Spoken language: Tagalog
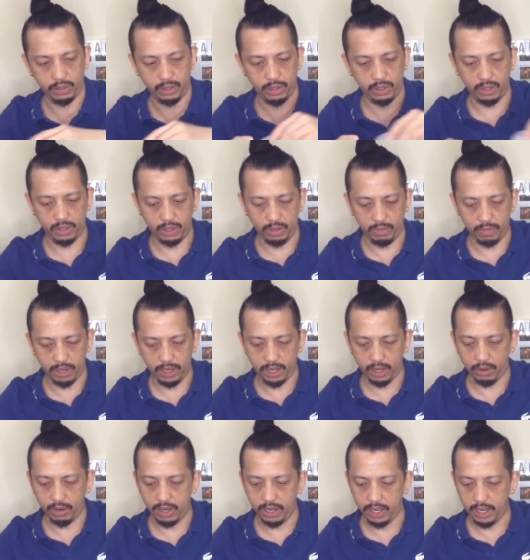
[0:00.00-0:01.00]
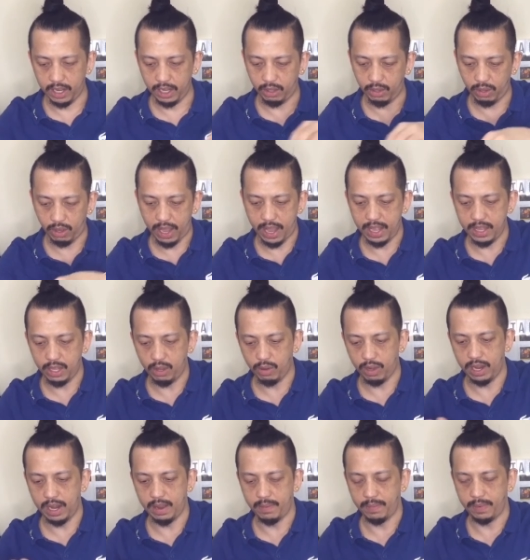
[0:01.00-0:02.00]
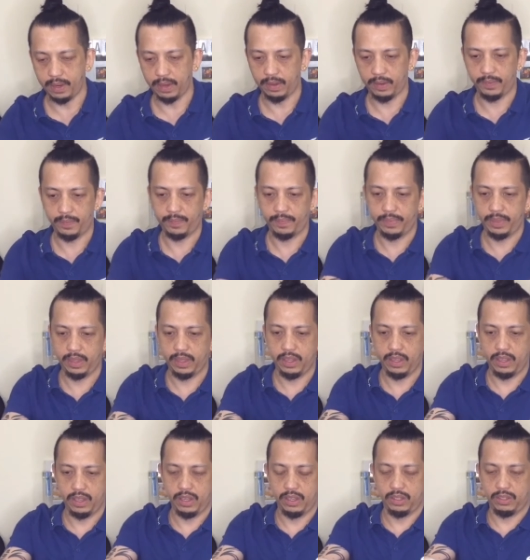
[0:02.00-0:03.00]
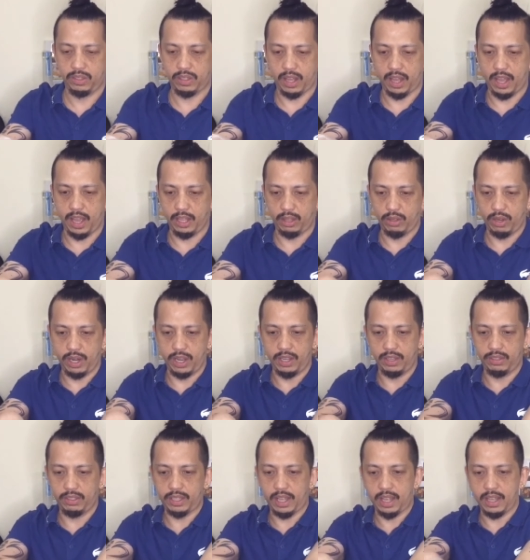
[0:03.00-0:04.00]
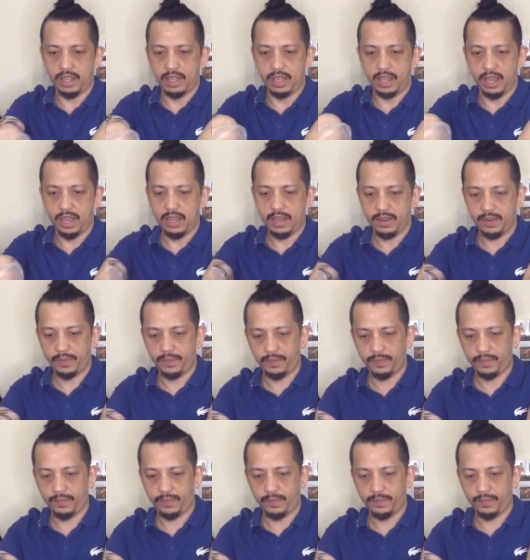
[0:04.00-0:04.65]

itong magkaroon ng ganito, kaya hindi ko alam. Ito na yung stand niya.